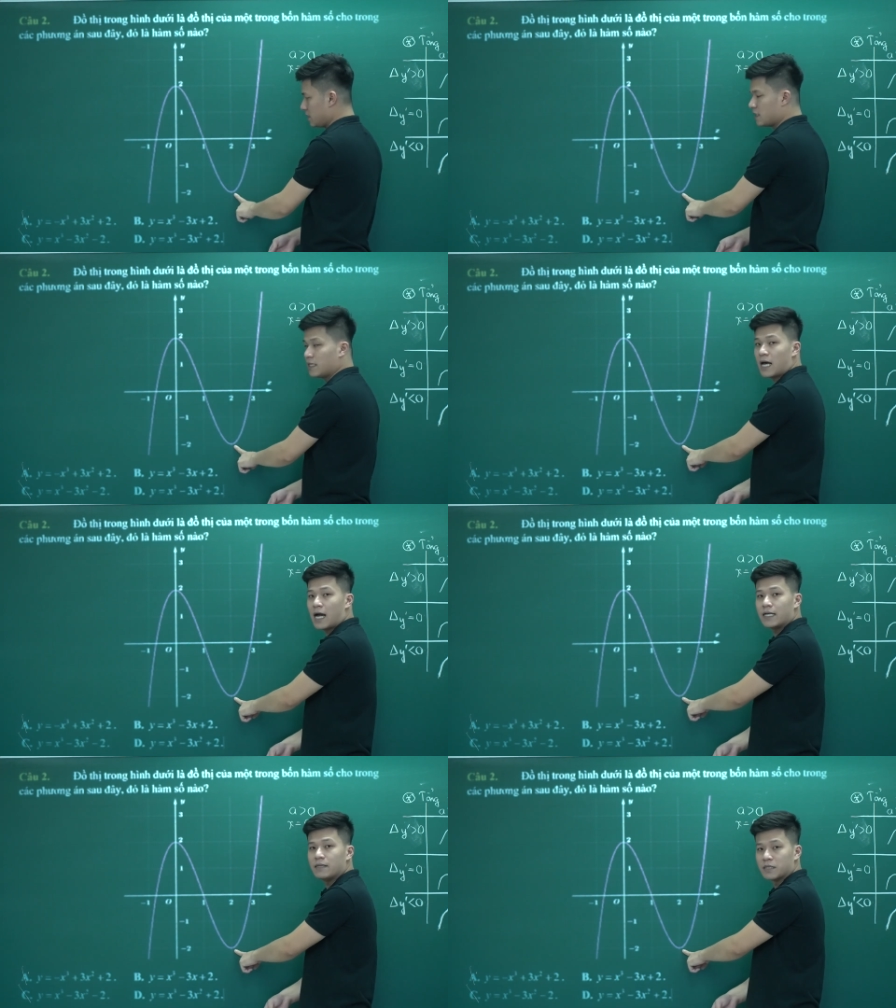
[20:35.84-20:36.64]
chính là
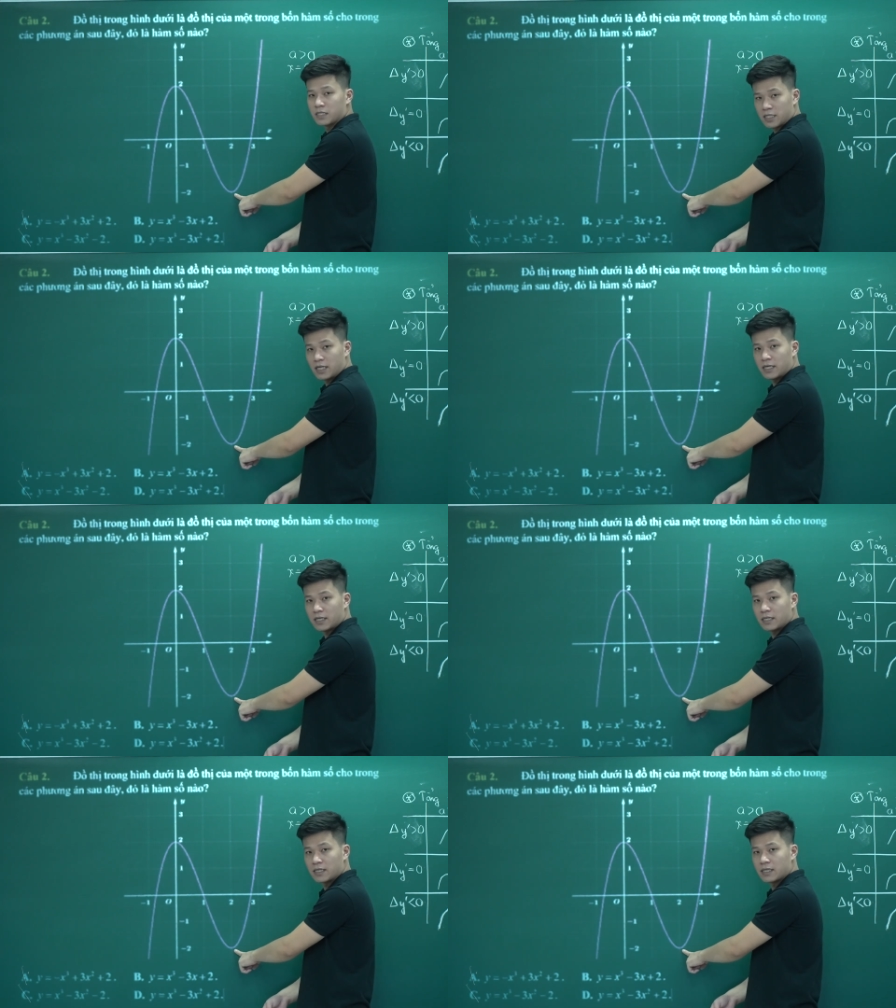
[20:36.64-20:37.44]
hai điểm cực trị
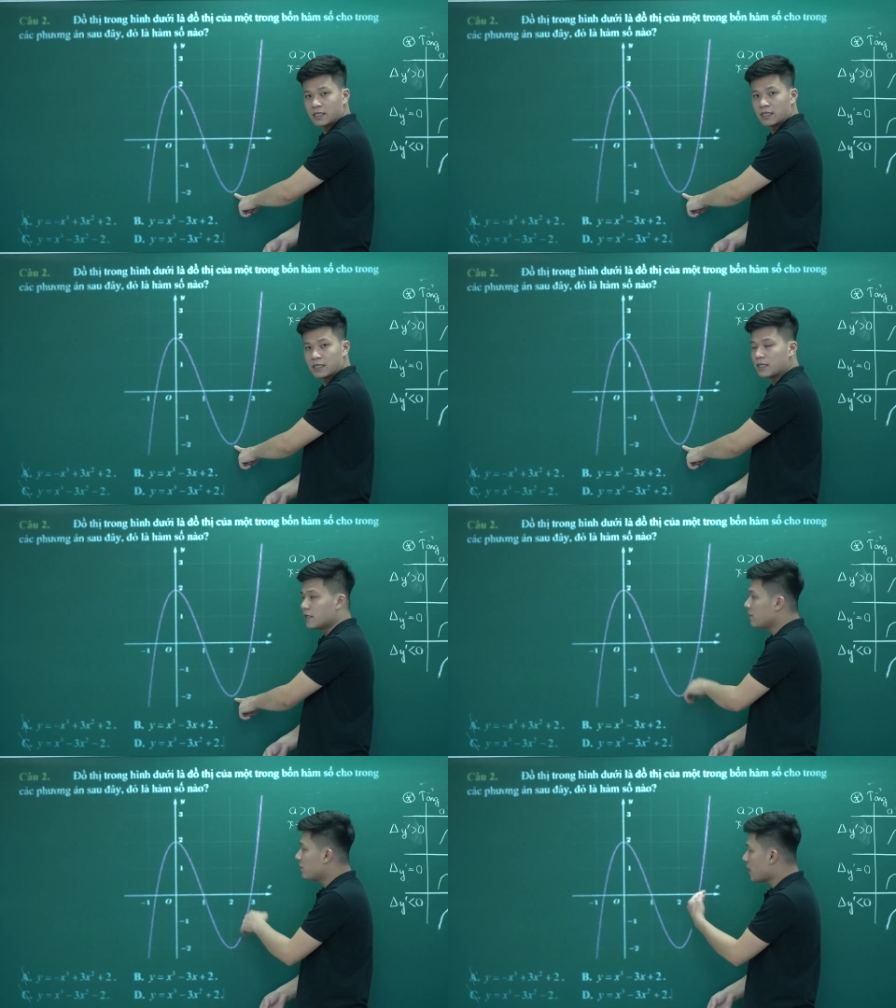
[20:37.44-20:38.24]

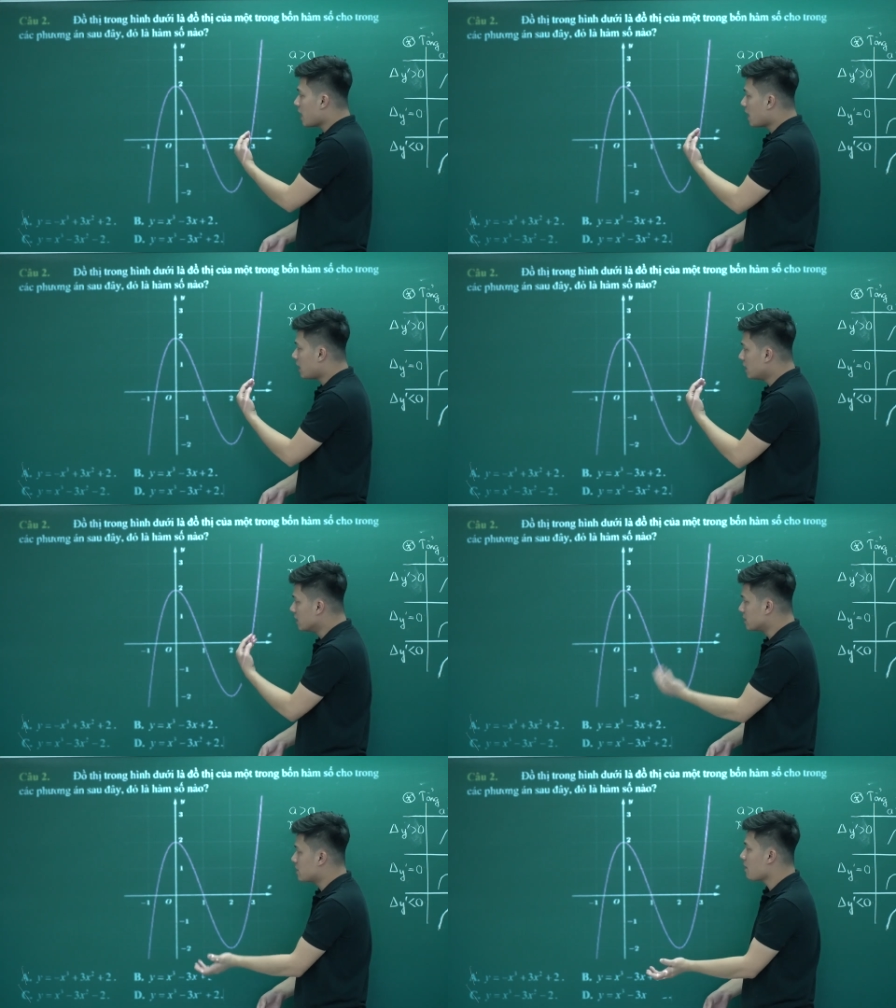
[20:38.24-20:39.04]
và
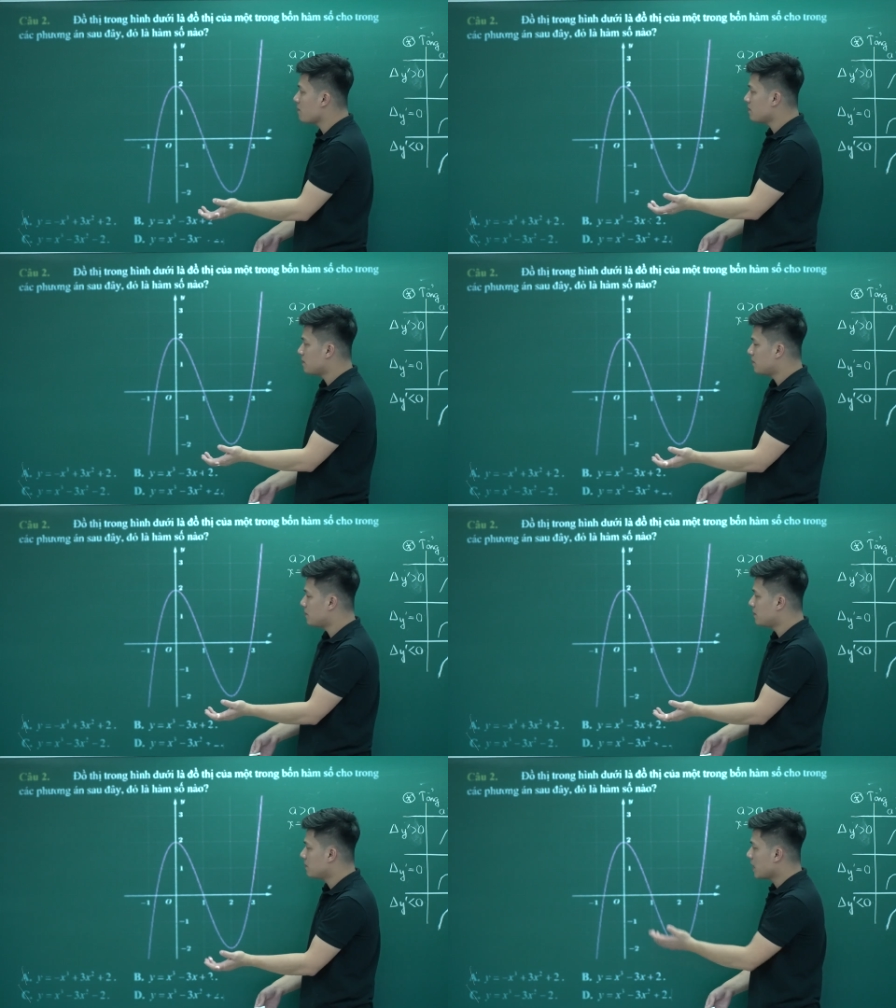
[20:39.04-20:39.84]
ở trong
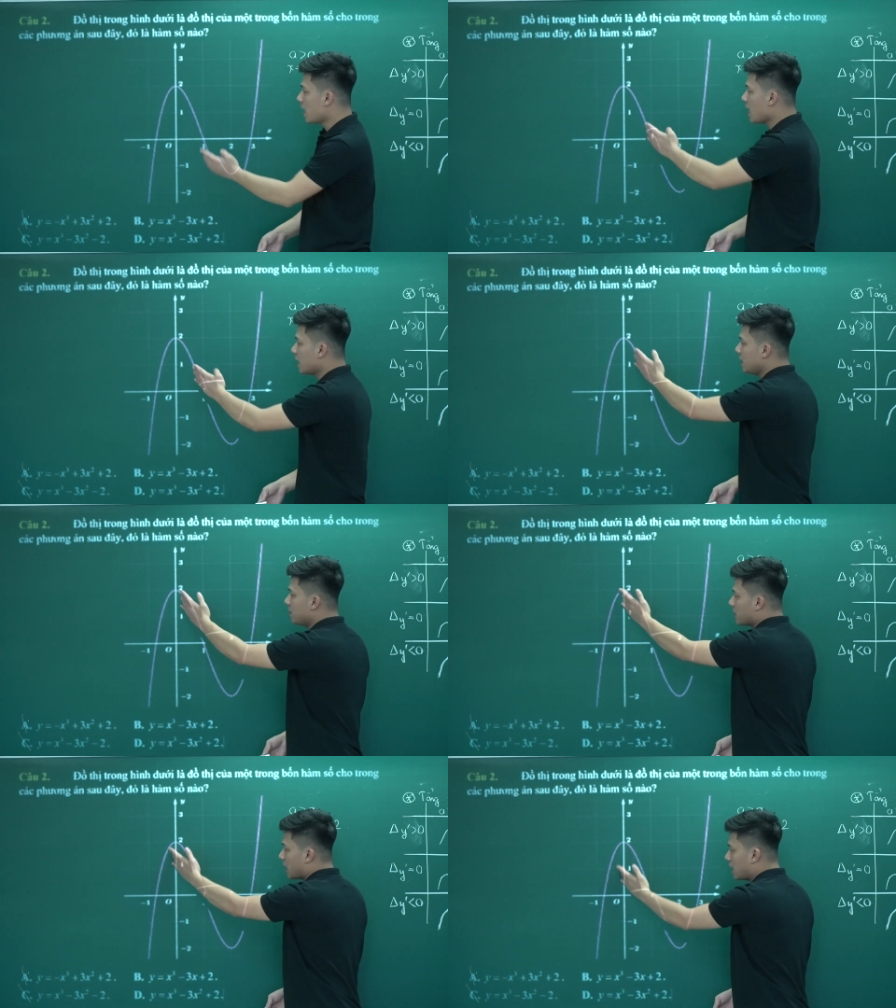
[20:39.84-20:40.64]
hai cái
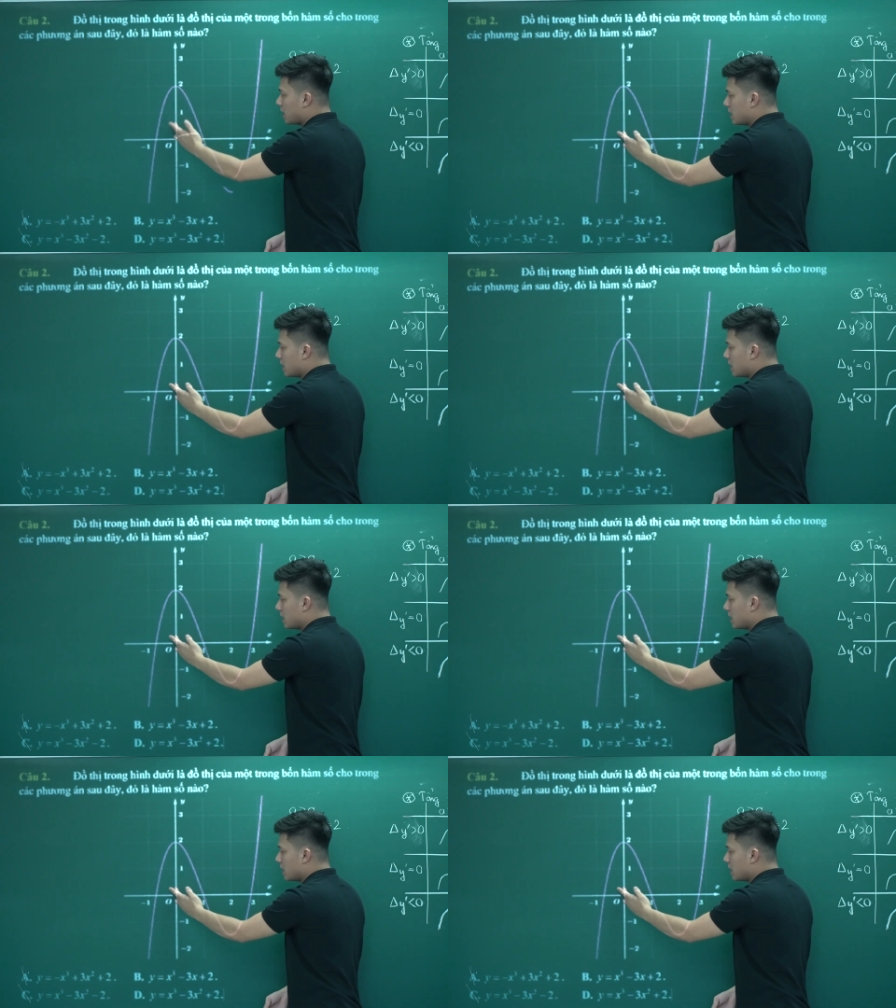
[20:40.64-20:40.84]
điểm này